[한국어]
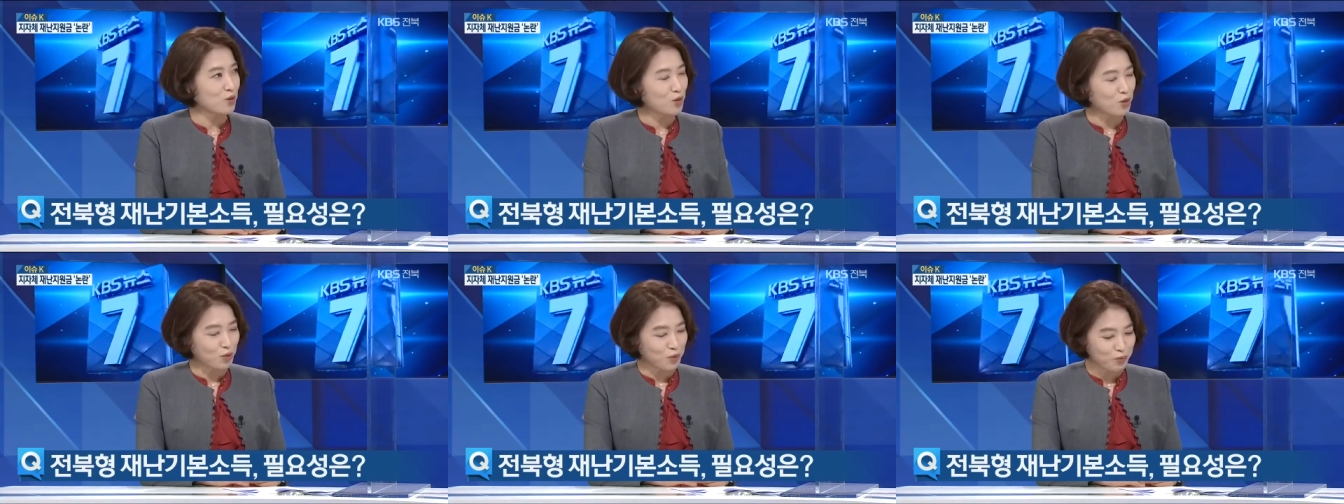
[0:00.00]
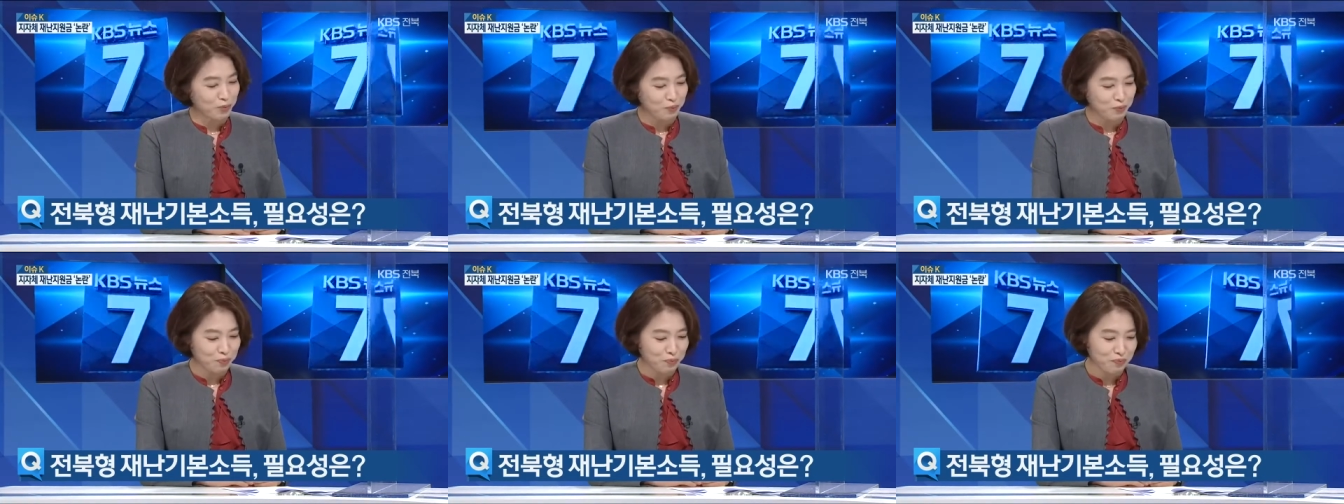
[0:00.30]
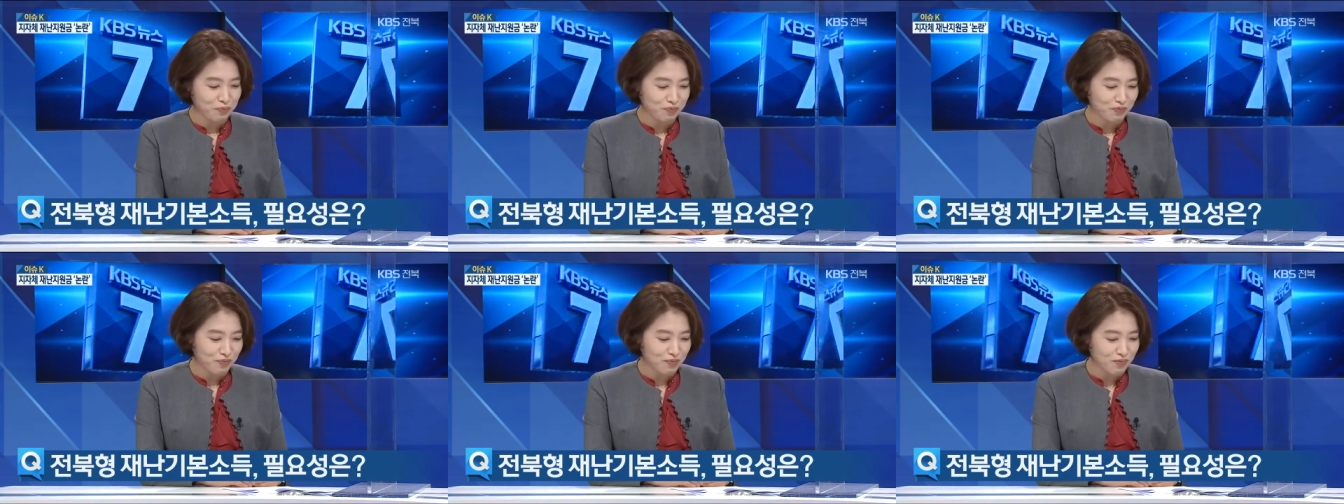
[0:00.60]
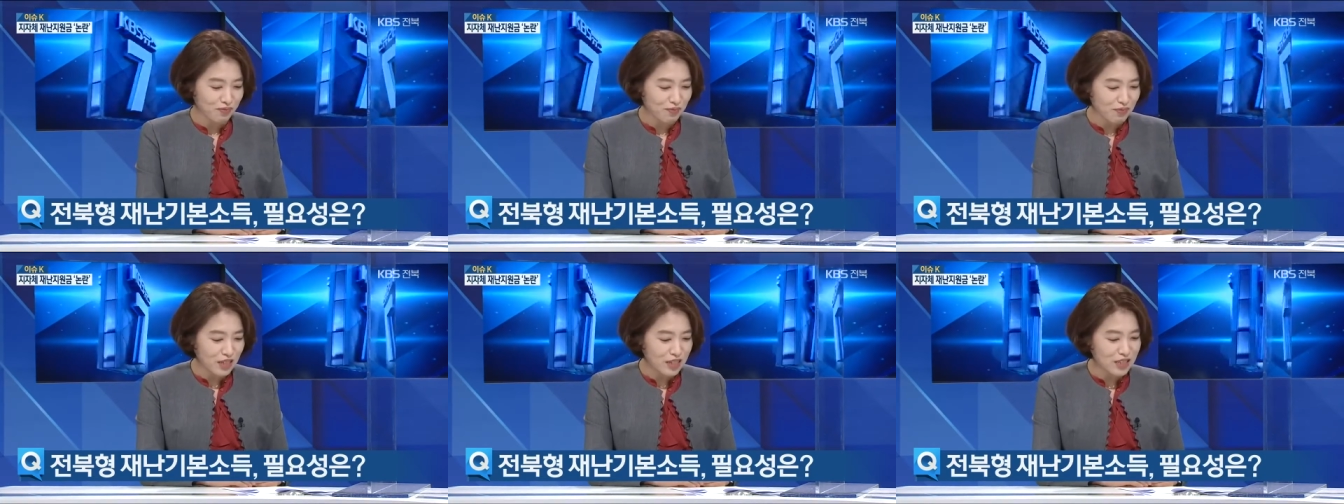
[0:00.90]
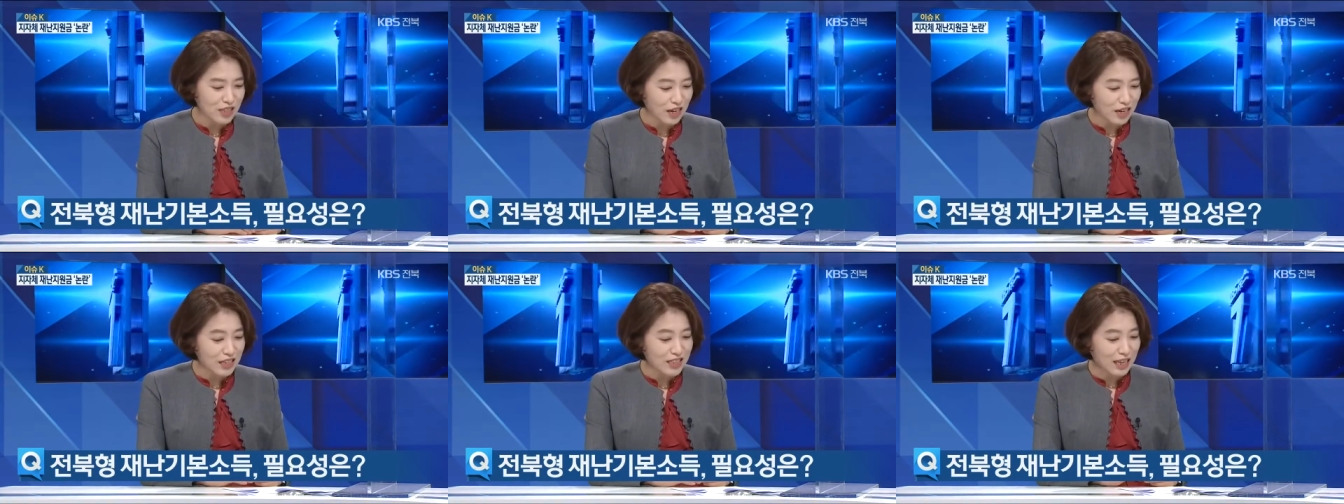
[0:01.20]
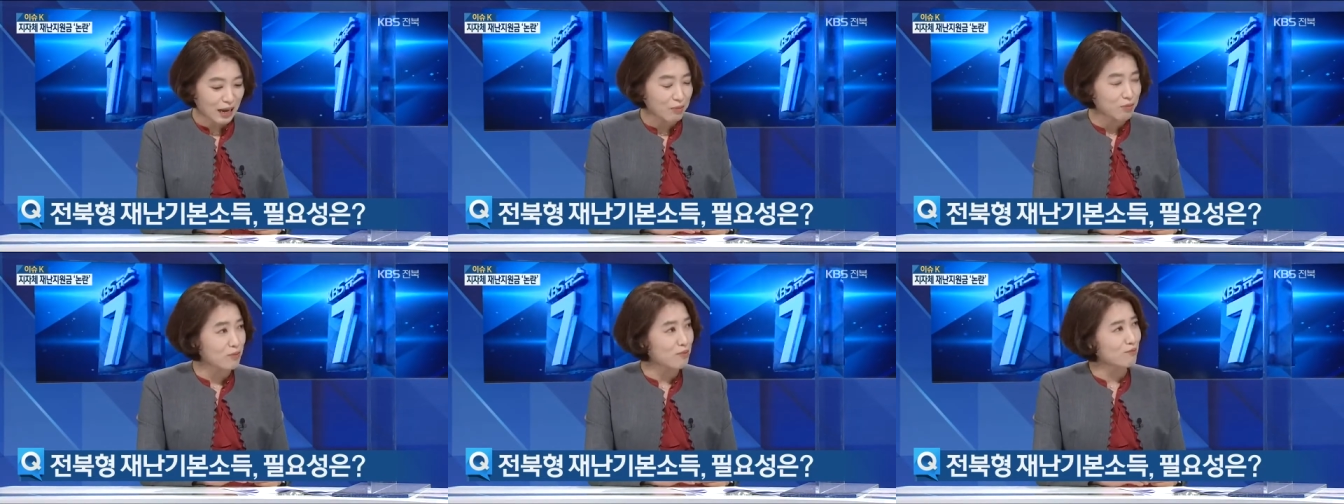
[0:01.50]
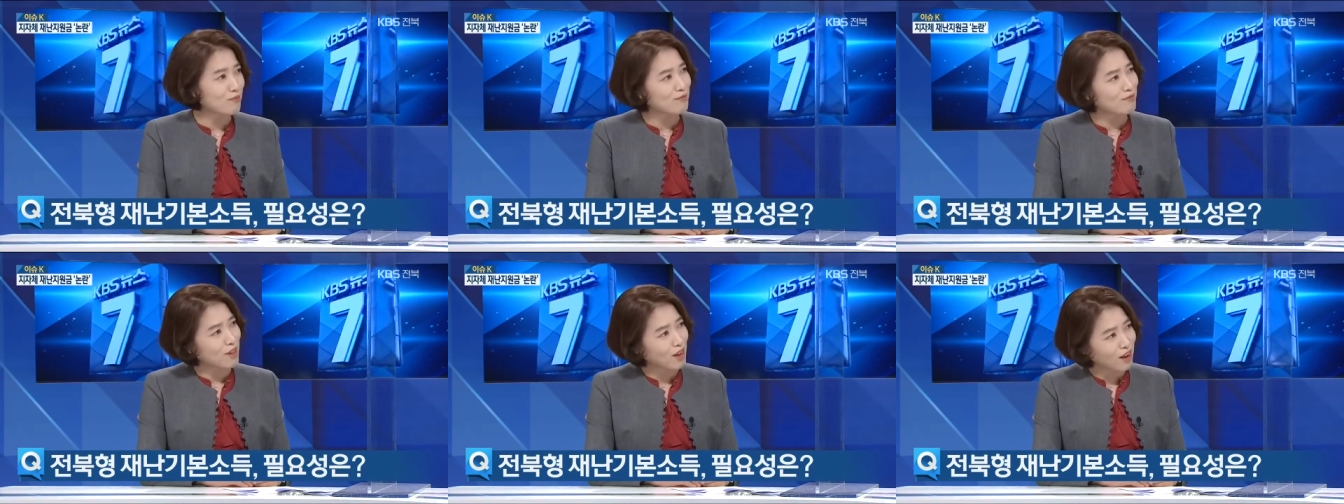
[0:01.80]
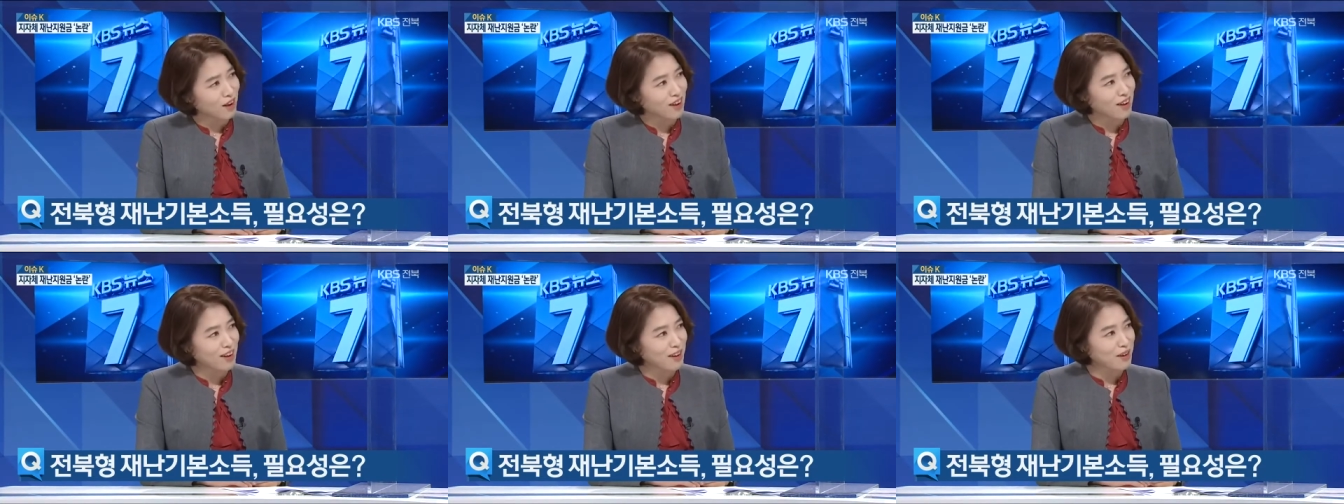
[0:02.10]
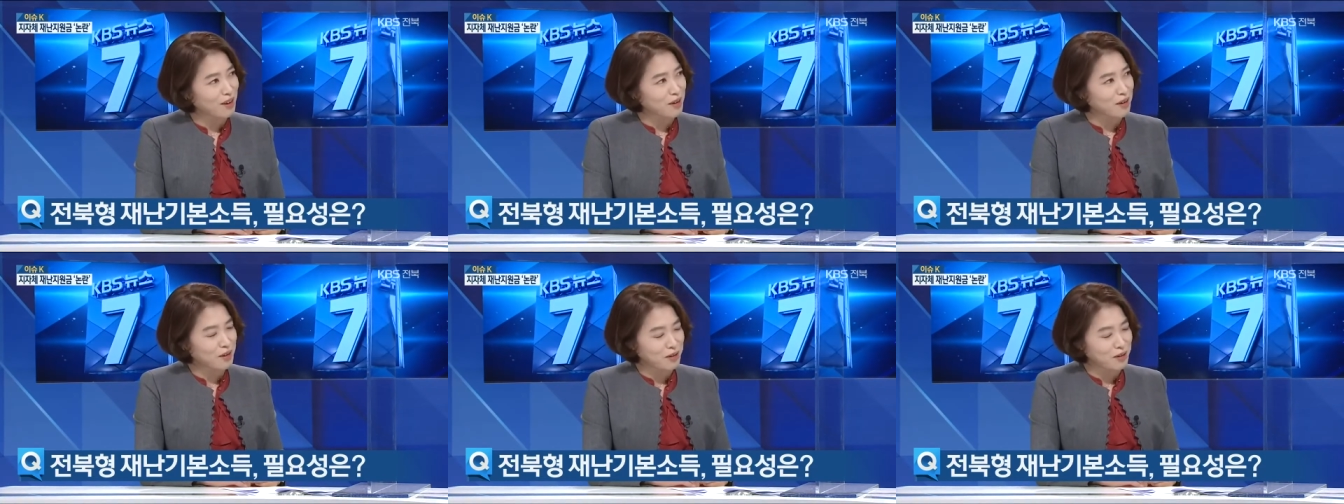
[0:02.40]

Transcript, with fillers: 좀 아쉬움이 답... 좀 네.